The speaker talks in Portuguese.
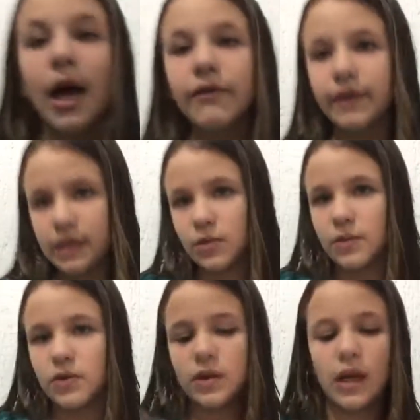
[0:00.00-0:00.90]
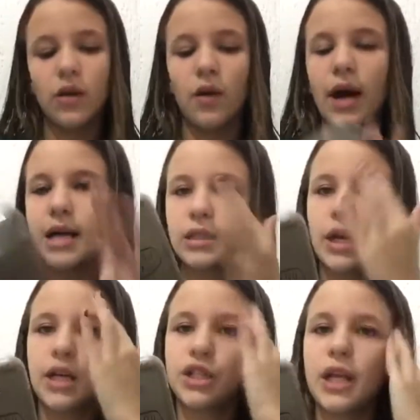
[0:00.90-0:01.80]
fazer um music e colocar essa
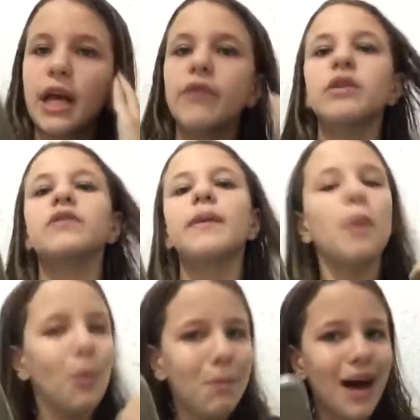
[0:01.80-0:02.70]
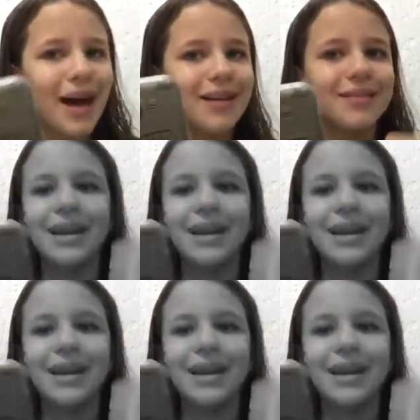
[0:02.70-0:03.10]
hashtag, você vai bombar.